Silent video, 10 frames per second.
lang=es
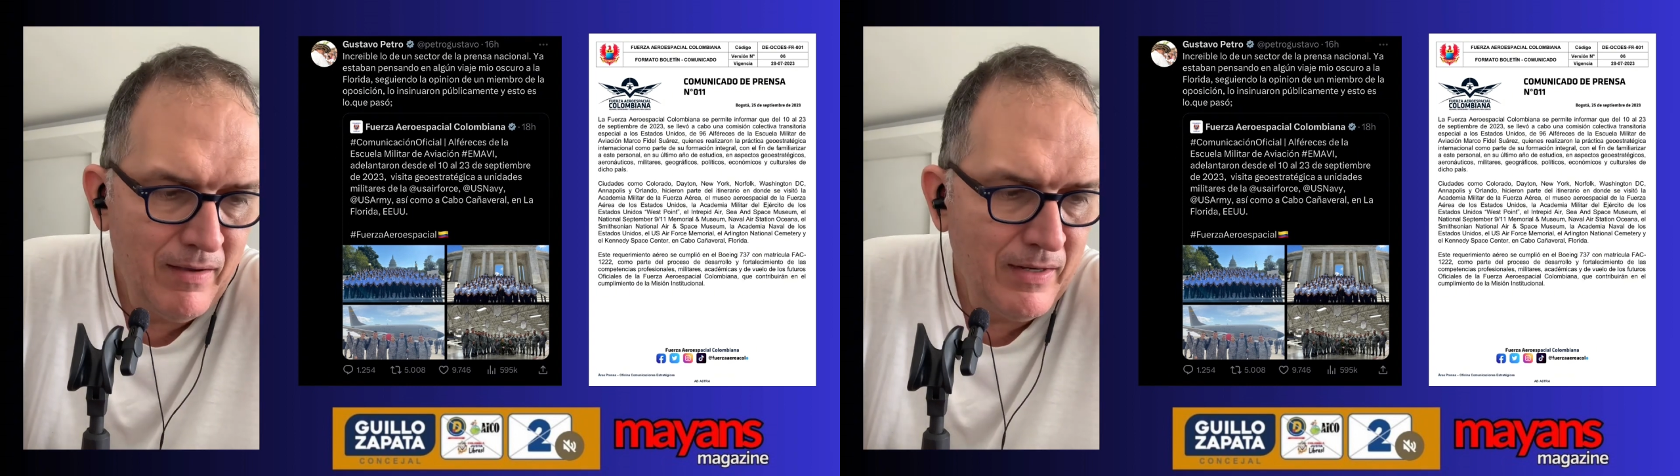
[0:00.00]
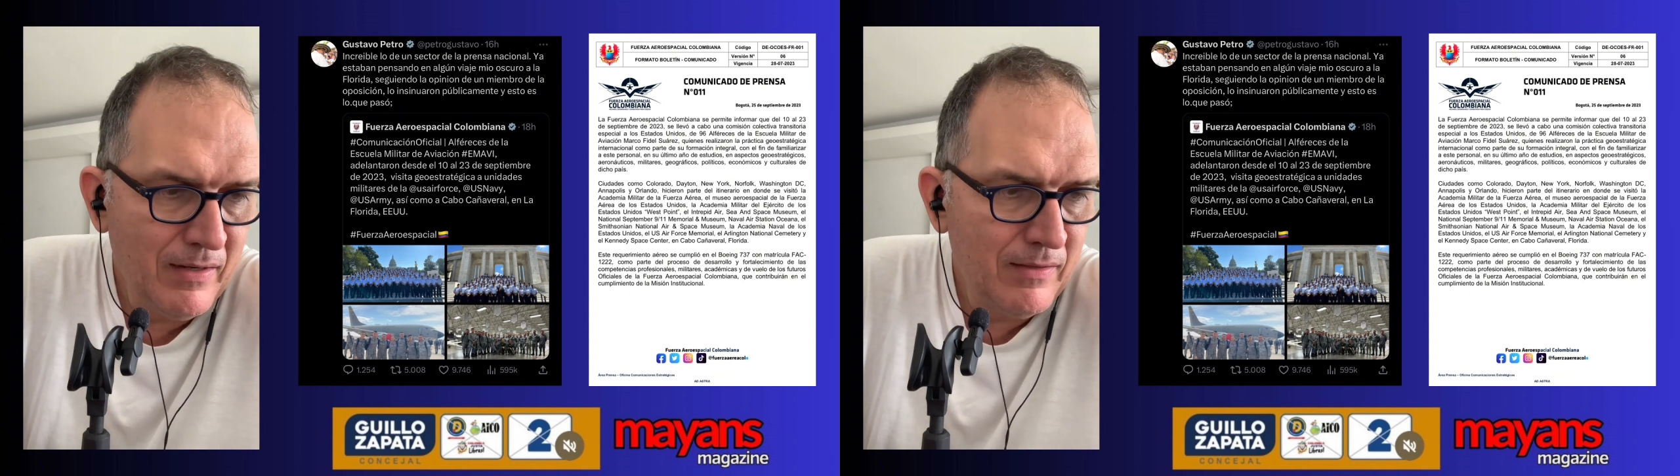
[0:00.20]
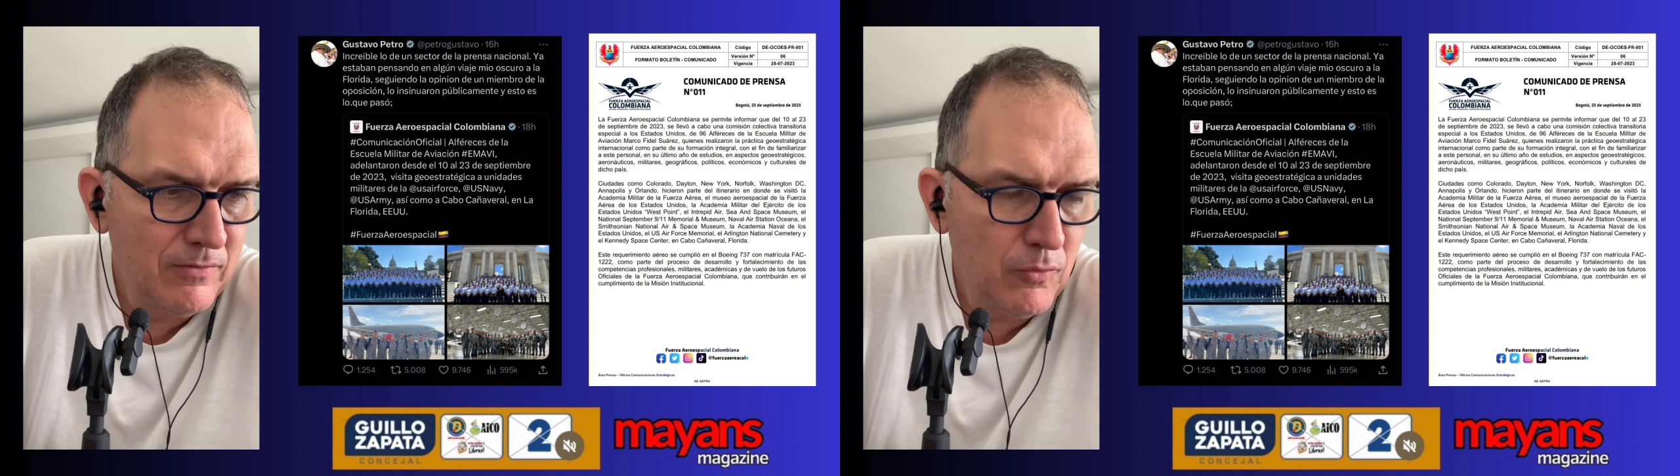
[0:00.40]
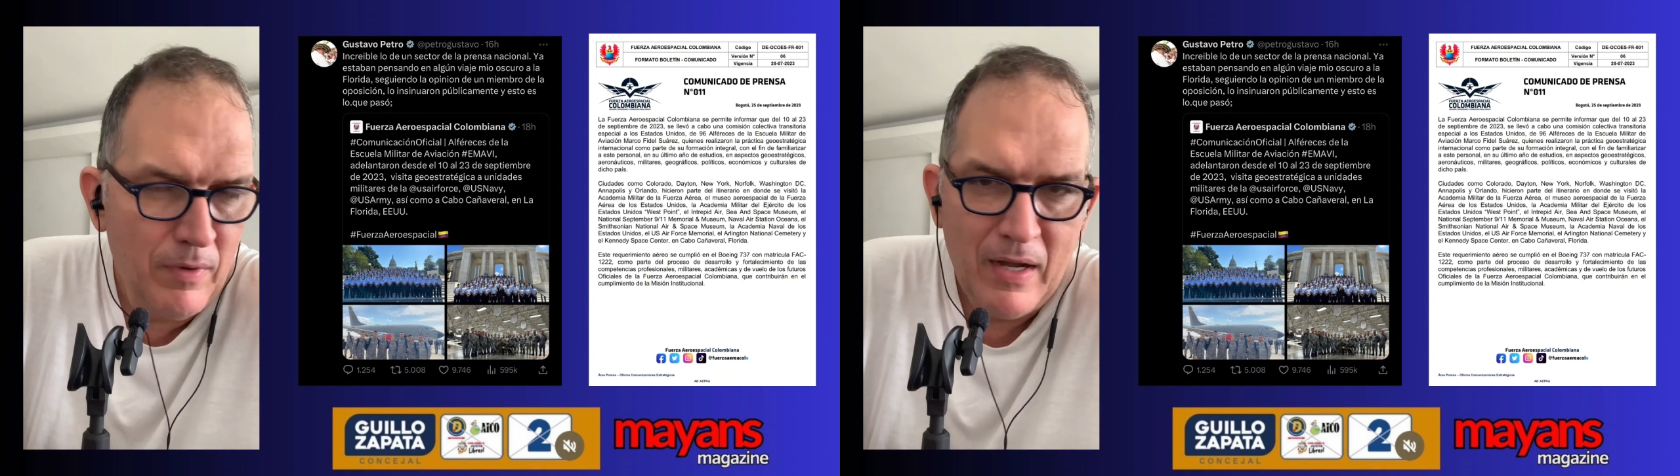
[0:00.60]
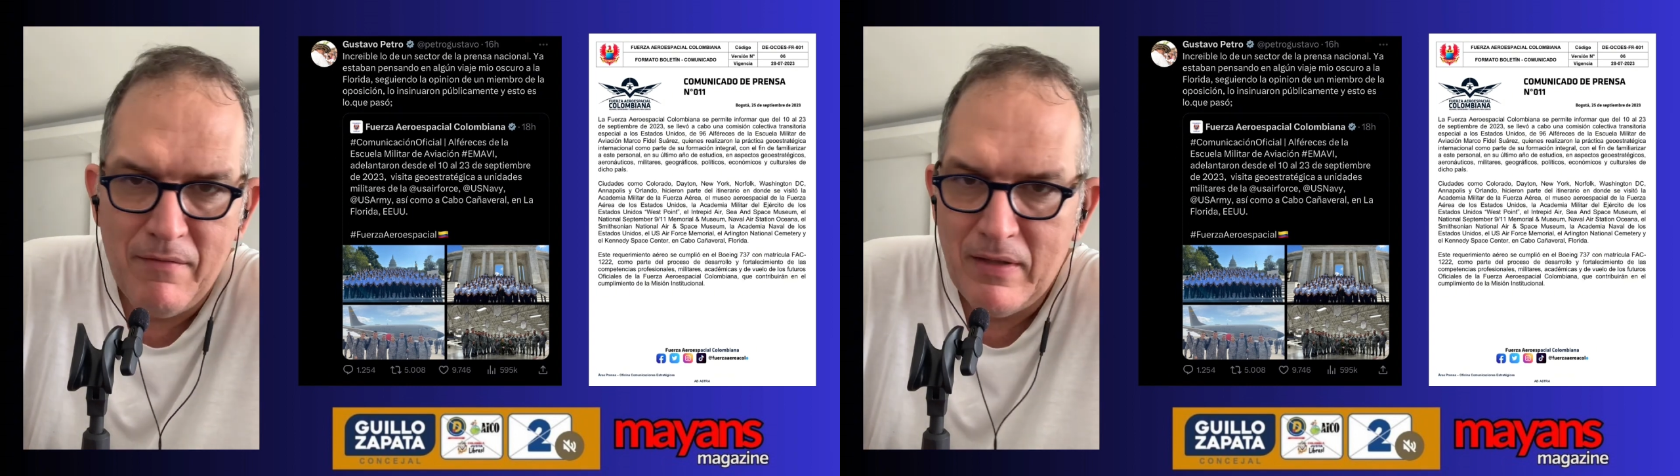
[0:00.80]
vaina se
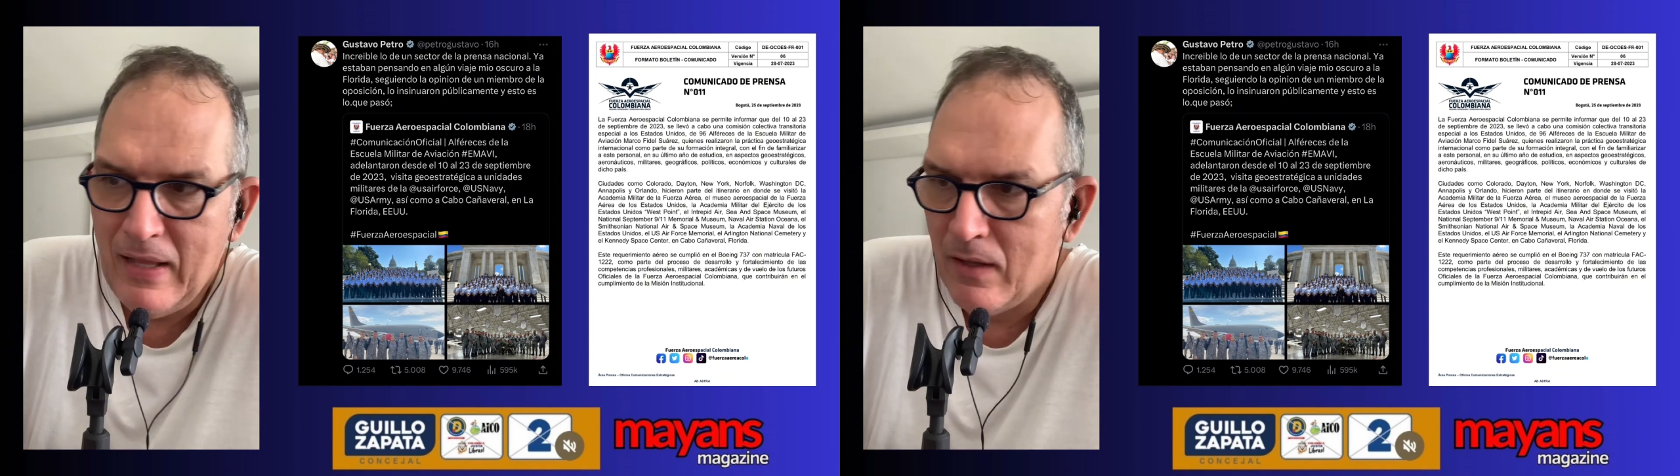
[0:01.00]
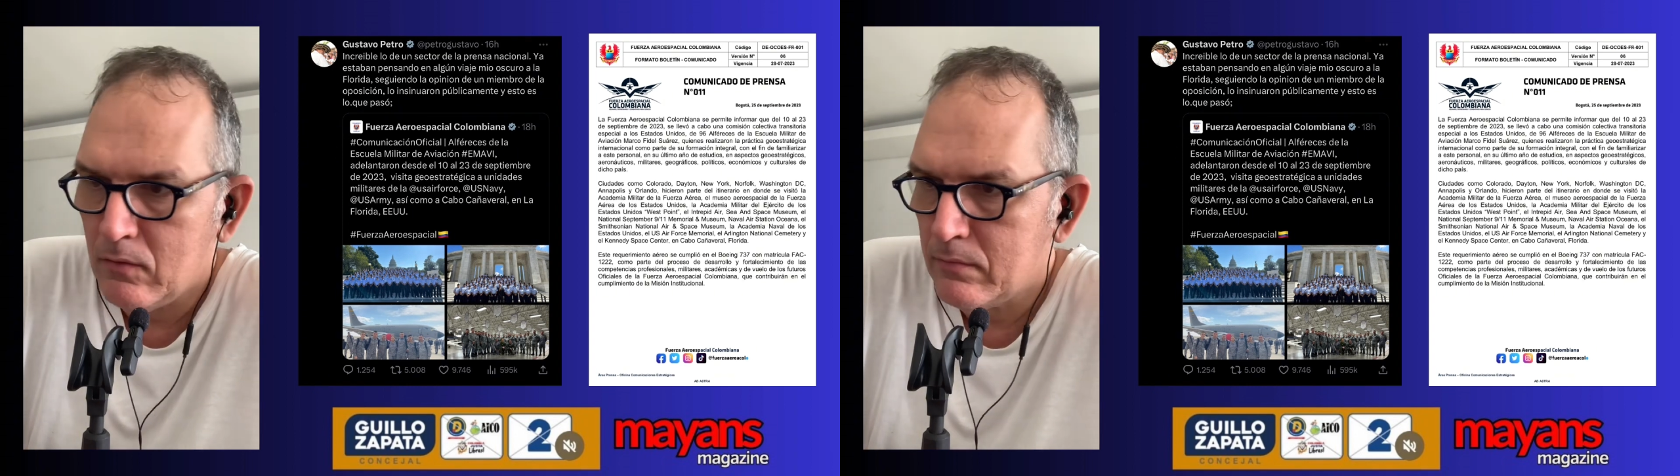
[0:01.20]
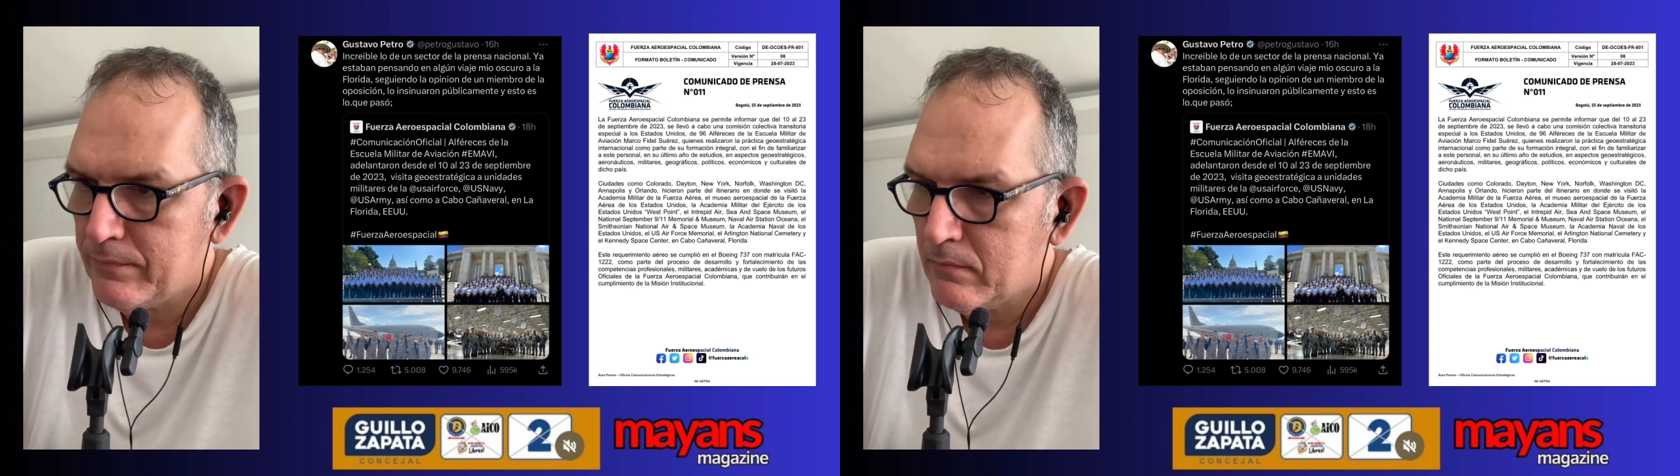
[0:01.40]
hubiera evitado